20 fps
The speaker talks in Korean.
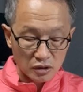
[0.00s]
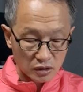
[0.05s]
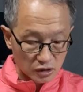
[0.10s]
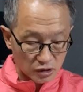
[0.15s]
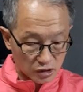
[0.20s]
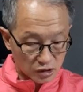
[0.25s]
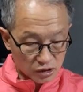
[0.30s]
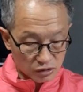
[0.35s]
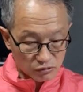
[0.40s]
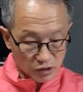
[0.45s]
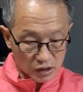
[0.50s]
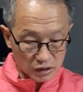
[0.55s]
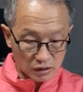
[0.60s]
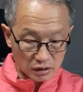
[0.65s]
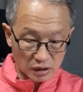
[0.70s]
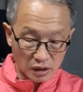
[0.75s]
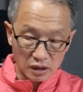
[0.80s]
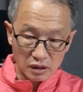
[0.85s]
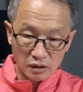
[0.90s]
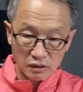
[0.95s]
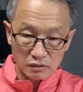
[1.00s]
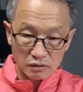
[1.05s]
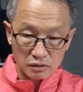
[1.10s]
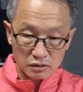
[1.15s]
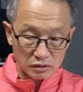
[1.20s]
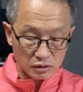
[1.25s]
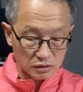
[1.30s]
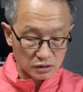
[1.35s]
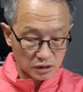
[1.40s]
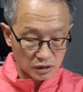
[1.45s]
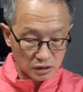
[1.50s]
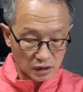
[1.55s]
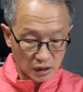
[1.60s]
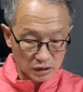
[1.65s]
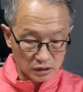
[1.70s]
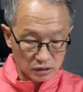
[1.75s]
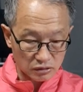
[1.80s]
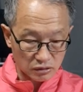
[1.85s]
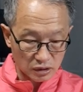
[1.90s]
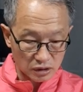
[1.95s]
이승만은 내가 그래서
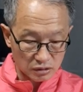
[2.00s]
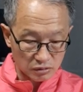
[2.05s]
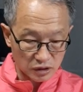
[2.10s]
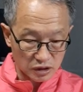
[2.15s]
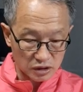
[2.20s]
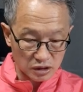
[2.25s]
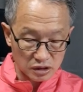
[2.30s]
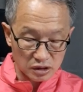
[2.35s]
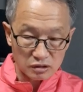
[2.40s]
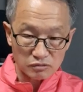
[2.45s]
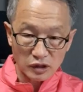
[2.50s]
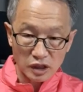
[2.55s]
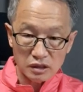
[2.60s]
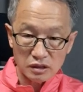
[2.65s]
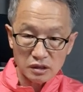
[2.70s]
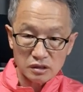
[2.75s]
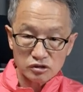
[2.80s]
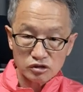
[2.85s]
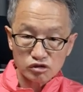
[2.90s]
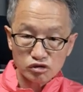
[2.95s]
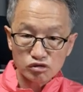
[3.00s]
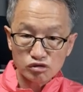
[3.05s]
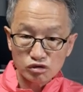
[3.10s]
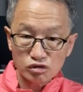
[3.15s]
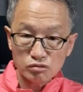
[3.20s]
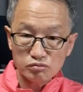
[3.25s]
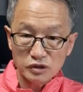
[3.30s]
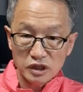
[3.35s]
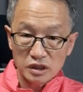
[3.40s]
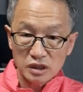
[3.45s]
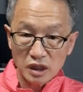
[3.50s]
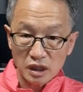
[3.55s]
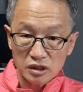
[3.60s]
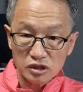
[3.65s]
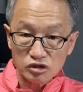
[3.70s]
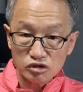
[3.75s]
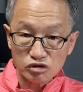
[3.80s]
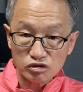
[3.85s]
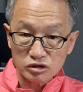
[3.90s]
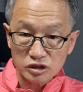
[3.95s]
악기도 얘기지만 이승만은 순수
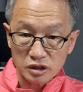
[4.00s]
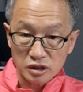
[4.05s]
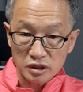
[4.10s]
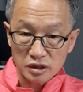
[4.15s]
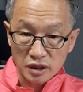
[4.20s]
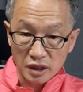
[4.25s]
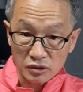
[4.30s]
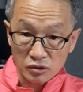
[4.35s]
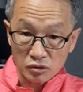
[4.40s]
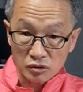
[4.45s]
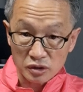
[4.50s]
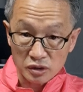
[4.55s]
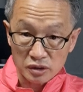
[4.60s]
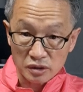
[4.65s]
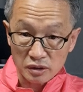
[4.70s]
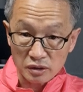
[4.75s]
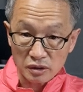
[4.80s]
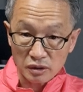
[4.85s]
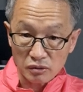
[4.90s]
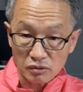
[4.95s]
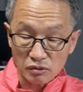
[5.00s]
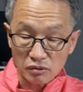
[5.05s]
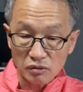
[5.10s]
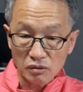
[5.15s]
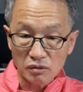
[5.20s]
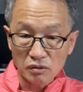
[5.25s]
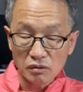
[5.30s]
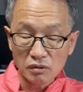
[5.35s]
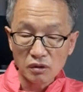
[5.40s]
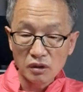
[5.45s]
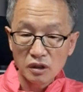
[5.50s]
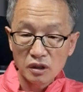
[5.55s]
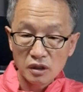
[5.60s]
민간인 출신이 대통령이 됐다고.